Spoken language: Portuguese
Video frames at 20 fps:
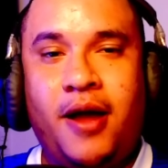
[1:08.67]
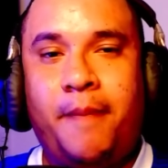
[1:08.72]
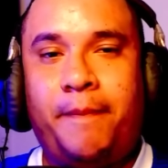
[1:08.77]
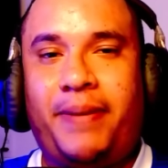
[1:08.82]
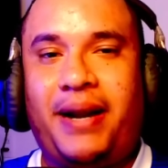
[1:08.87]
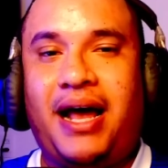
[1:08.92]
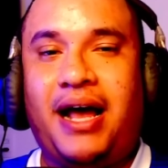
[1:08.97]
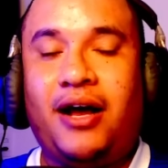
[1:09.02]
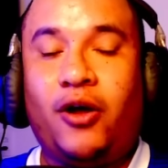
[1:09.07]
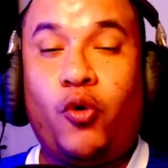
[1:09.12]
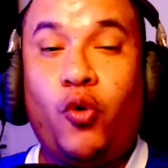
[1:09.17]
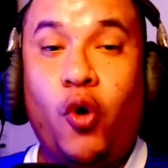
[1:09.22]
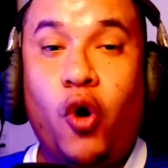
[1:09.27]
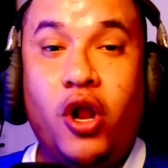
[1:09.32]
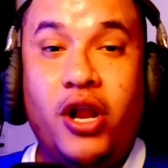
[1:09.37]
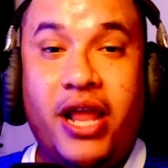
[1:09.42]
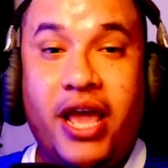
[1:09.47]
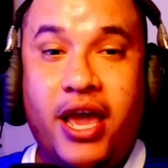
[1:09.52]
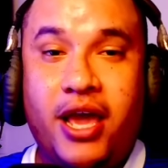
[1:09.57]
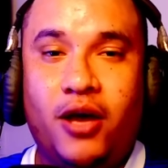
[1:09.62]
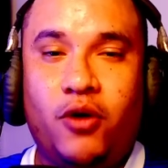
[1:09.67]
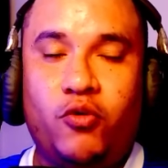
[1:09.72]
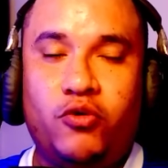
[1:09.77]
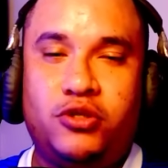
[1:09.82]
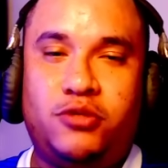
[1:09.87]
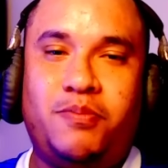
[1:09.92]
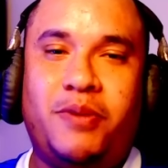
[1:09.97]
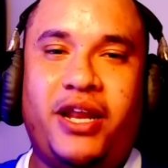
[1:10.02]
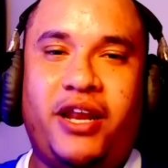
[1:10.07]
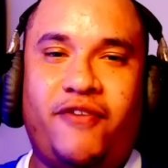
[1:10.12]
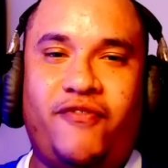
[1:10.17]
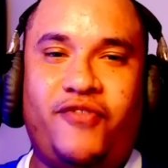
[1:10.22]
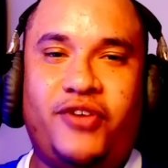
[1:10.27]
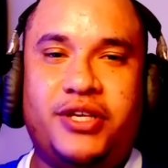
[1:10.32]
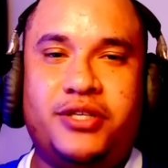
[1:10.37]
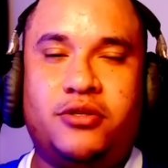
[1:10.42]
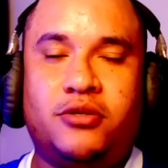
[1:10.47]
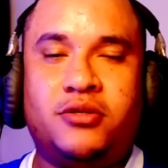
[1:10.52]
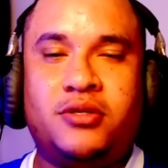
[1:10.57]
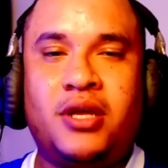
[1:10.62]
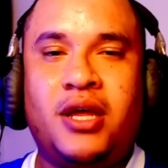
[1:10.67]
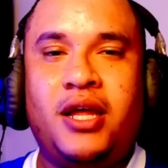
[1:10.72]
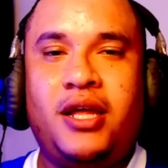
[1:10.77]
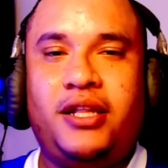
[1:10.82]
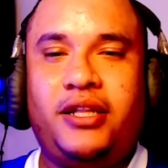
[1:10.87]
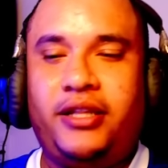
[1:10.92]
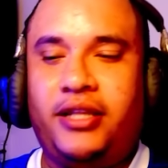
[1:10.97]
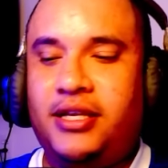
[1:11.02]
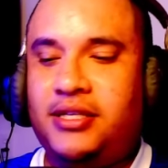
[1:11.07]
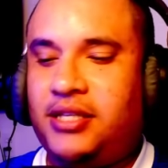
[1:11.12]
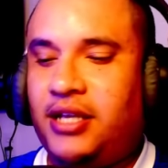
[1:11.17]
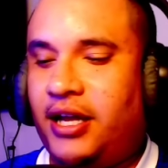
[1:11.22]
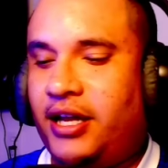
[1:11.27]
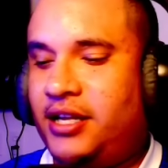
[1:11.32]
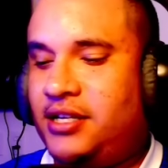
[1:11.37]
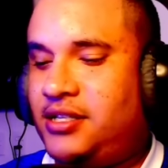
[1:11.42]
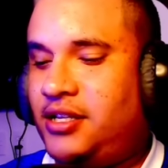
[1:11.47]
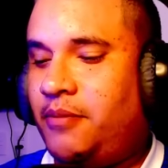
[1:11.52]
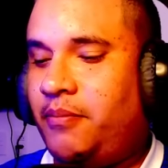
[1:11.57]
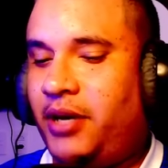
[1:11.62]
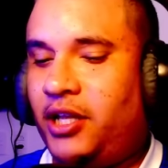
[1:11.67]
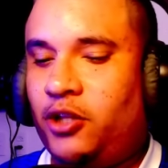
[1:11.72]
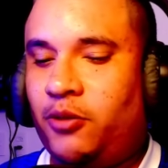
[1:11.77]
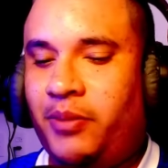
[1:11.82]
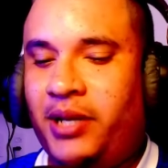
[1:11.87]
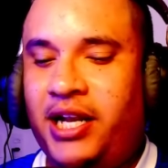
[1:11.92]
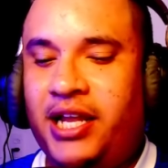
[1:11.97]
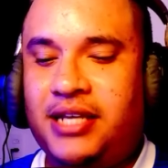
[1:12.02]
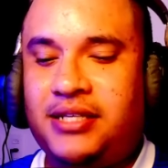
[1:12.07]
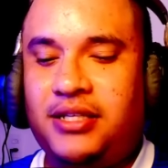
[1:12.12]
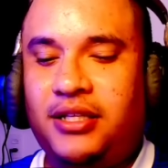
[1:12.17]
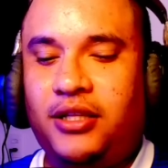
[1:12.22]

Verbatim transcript: para colher os benefícios desse crescimento, beleza?